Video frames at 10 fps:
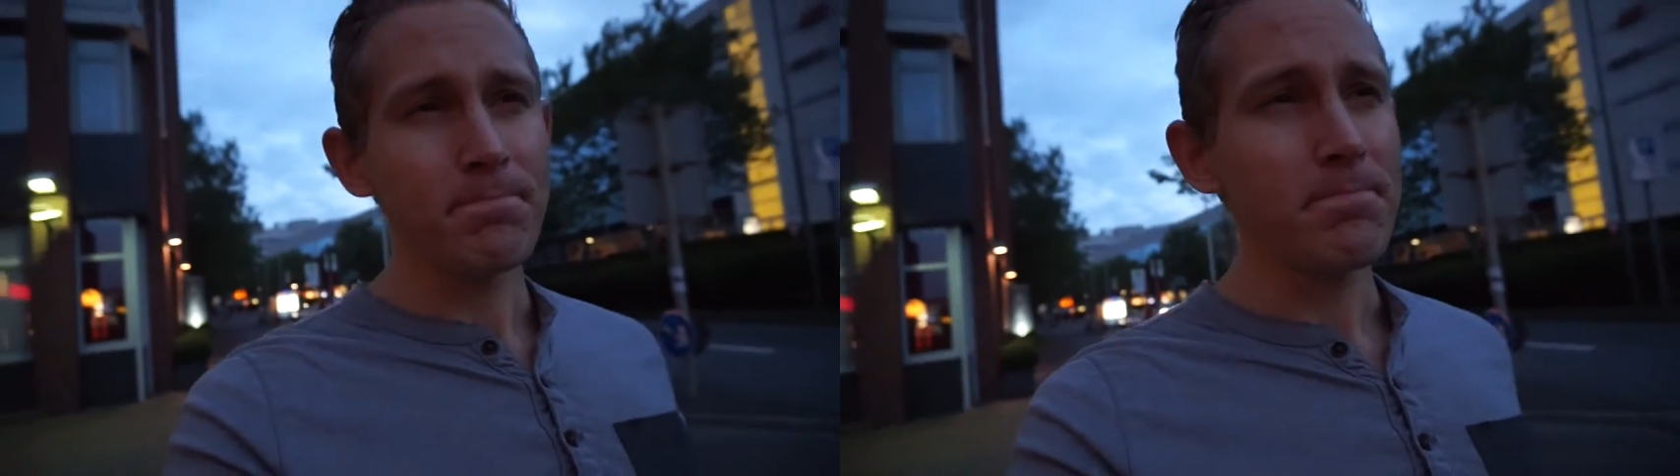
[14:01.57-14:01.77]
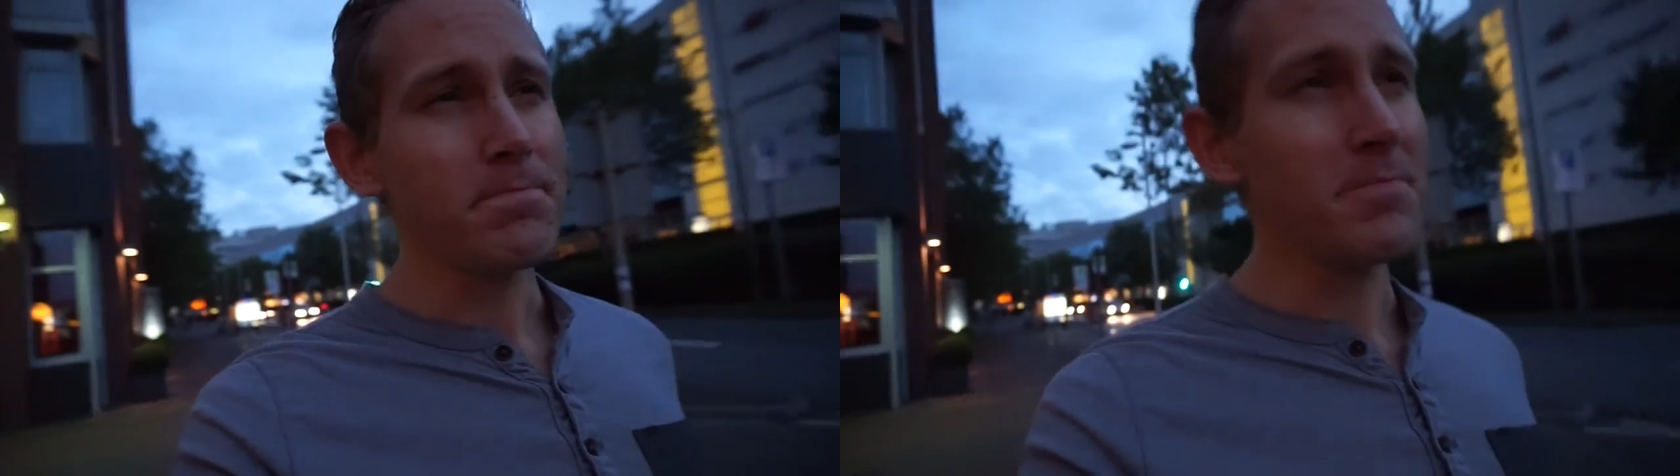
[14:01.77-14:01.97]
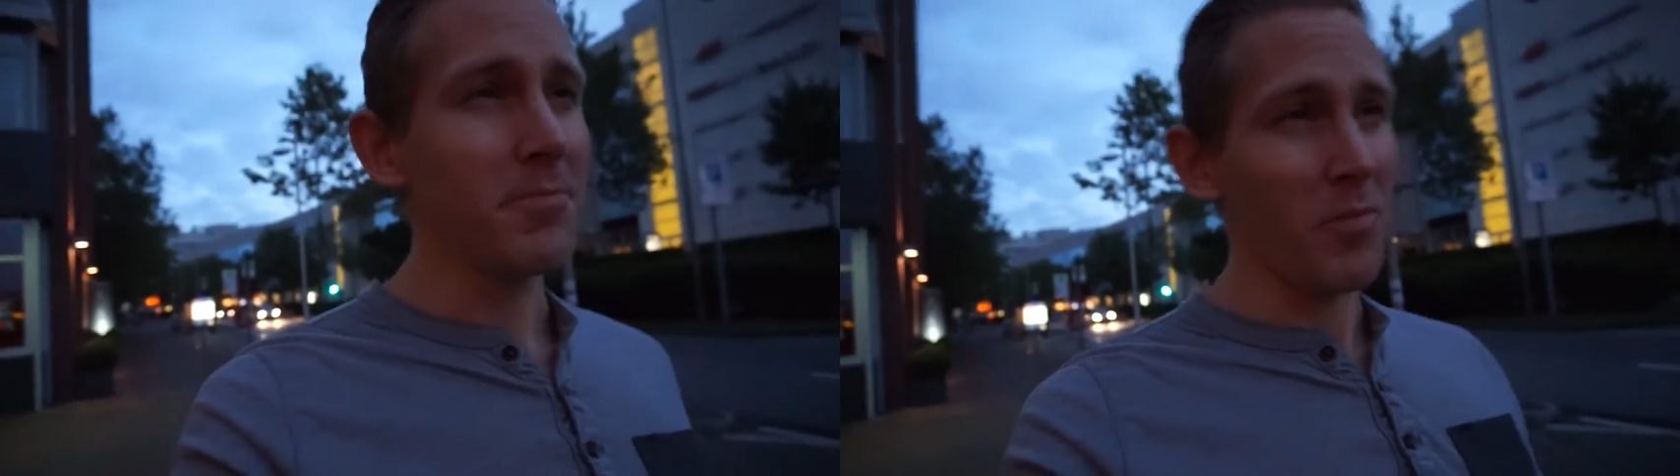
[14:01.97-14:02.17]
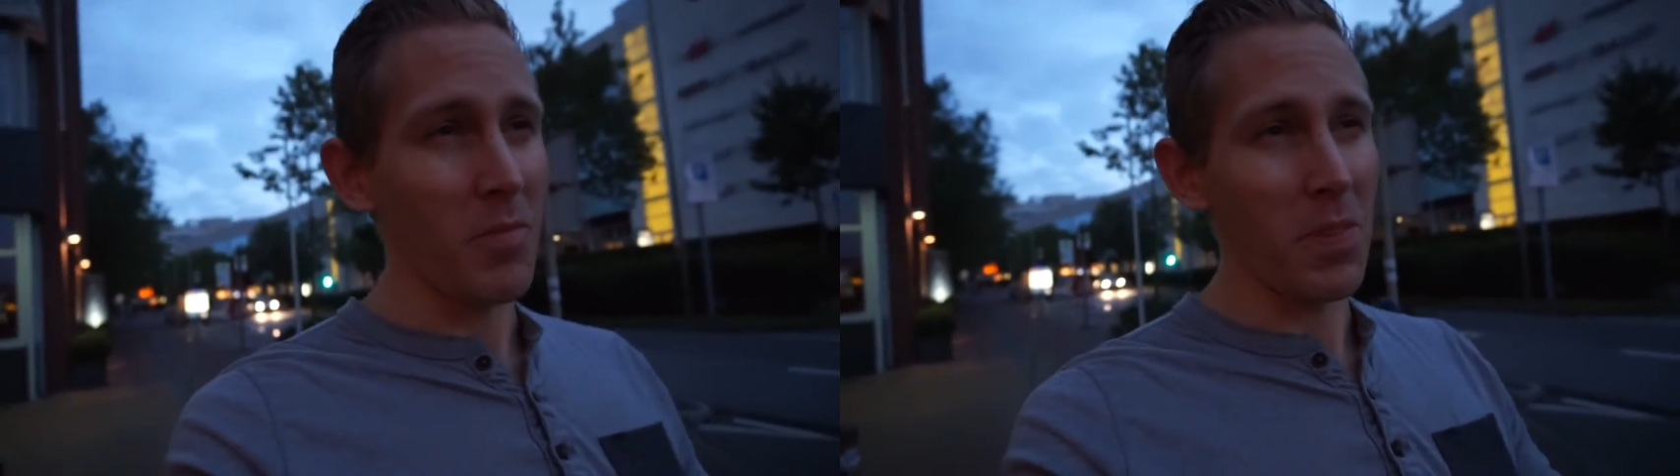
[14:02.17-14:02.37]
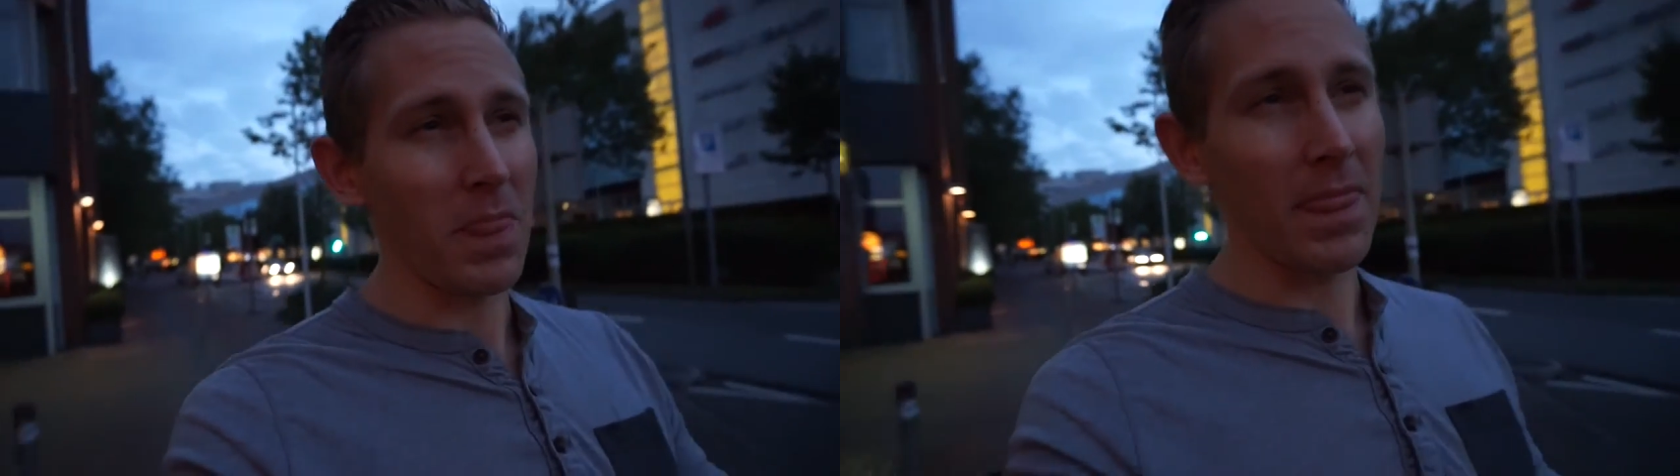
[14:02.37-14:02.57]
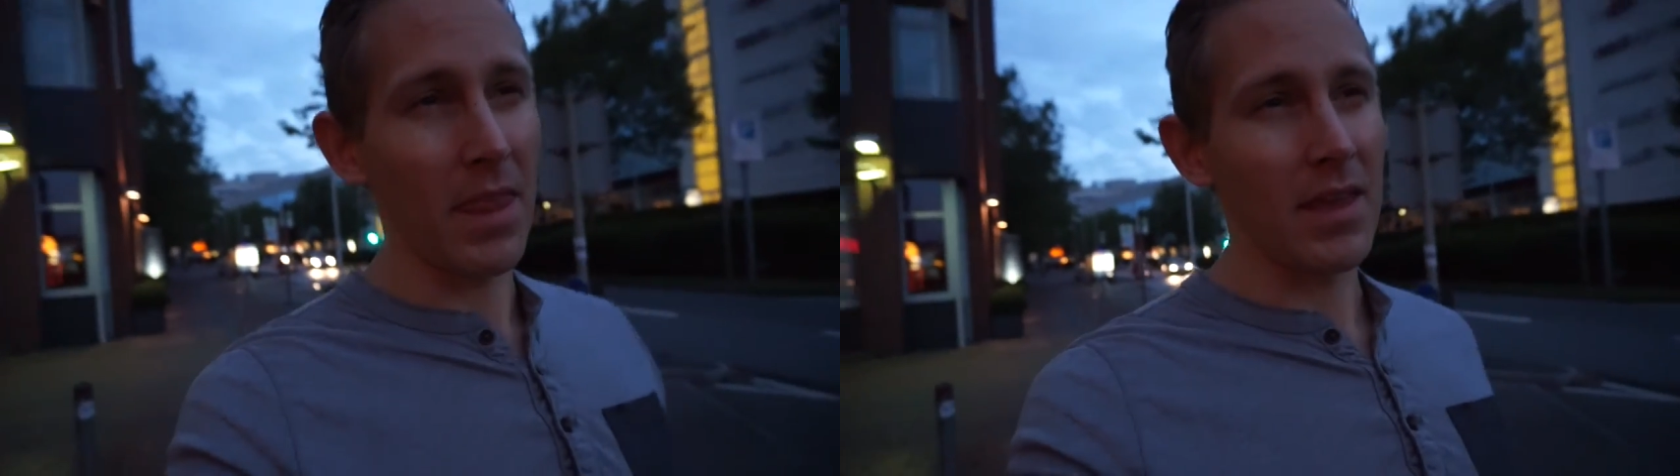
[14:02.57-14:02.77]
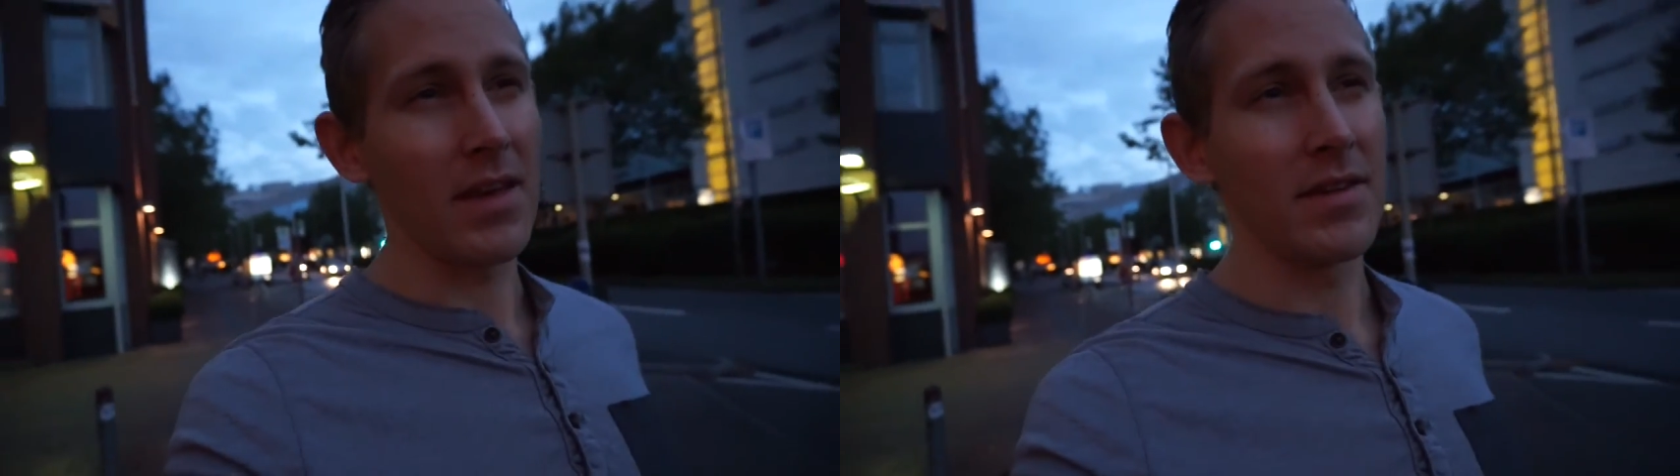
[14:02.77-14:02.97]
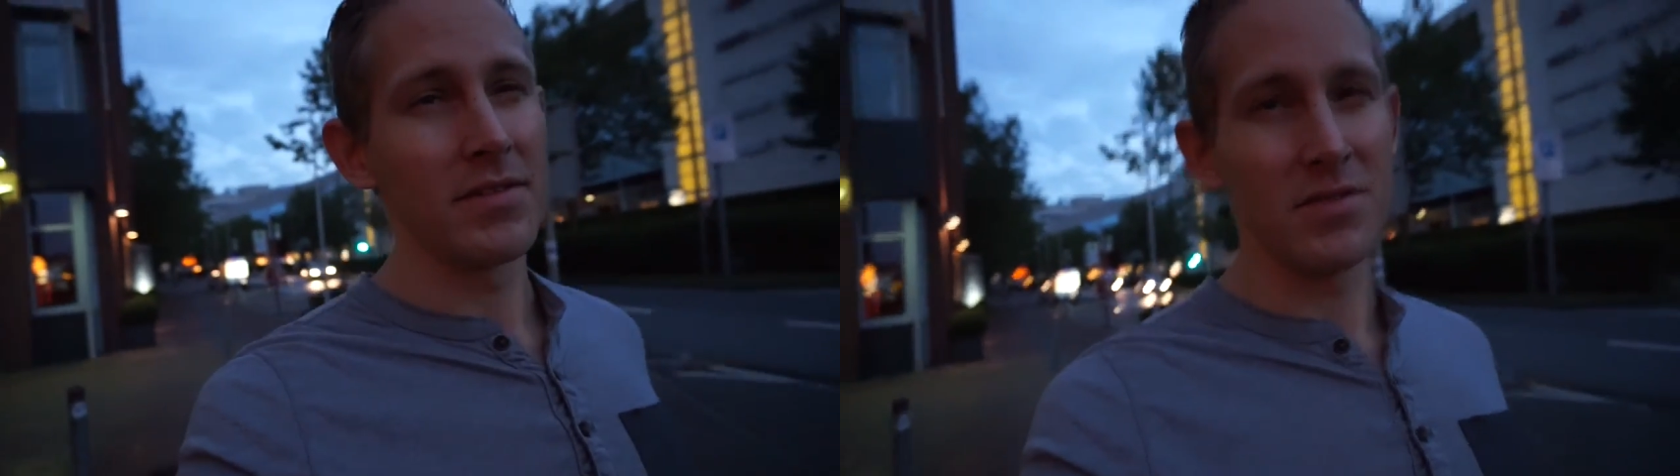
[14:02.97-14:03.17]
Jetzt gehen wir noch zu
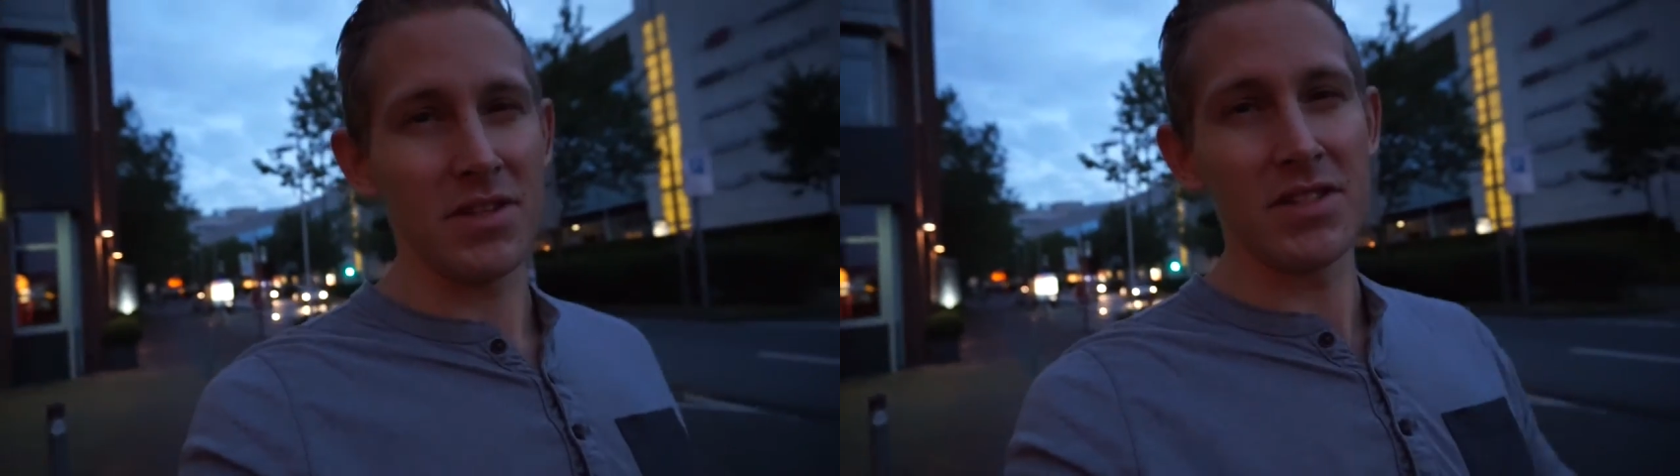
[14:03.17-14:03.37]
Blockhaus.